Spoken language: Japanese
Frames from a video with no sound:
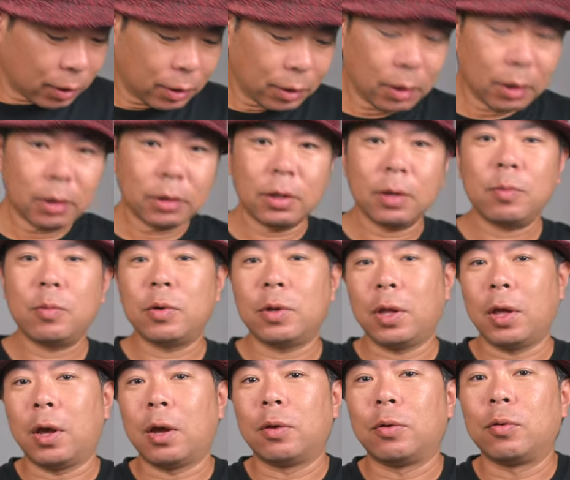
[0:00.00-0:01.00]
やでも
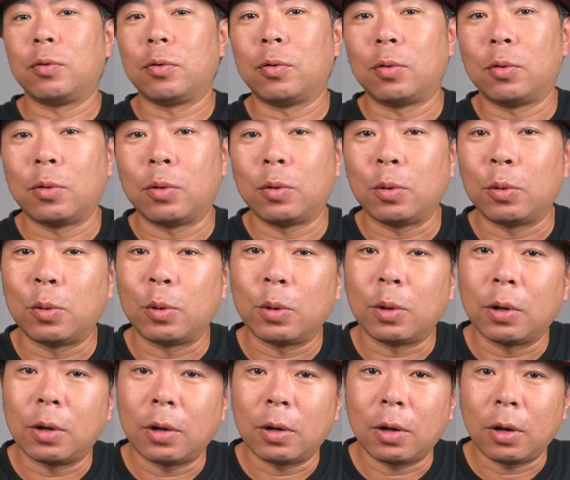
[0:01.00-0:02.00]
ね、あ
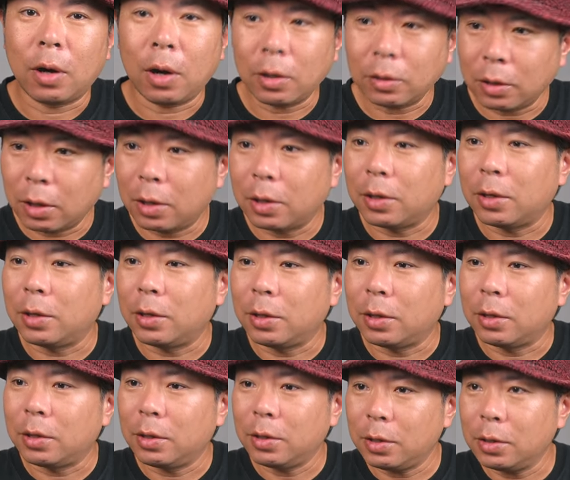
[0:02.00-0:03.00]
のかな
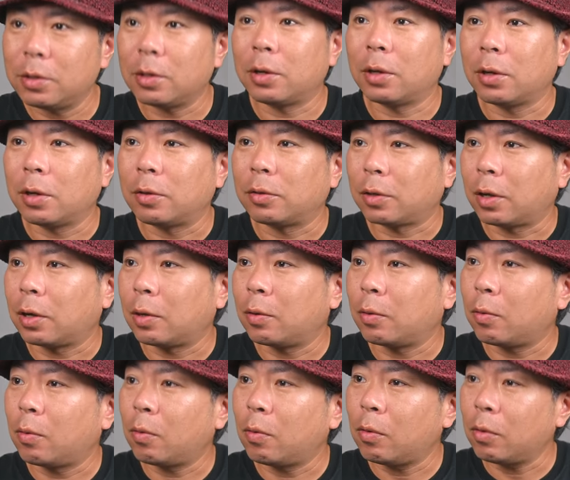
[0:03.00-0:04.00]
りいいんじゃないですか。
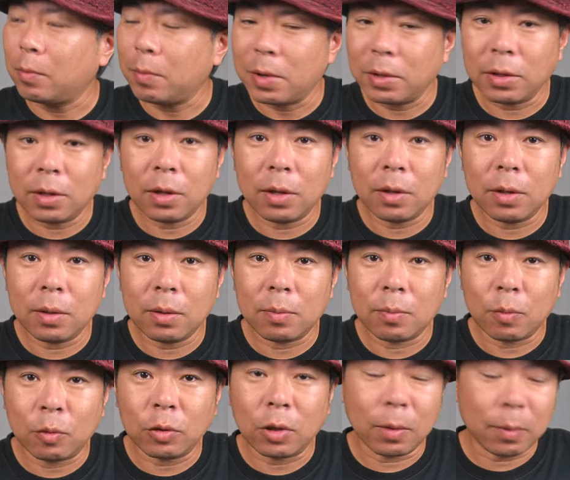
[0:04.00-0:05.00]
ここまで
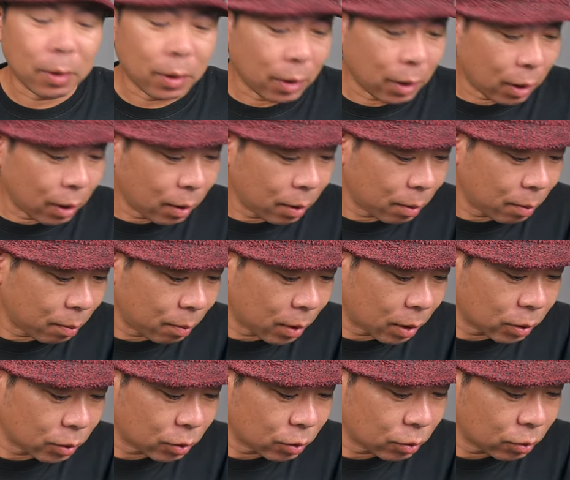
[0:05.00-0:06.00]
持てばね、
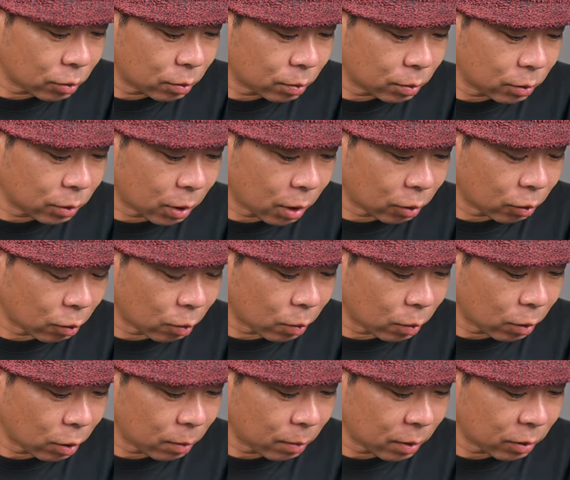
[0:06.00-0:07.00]
まあ十分かと
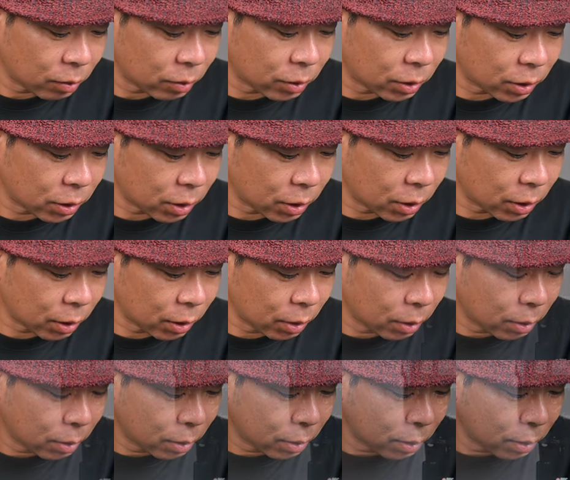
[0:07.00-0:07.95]
思いますし、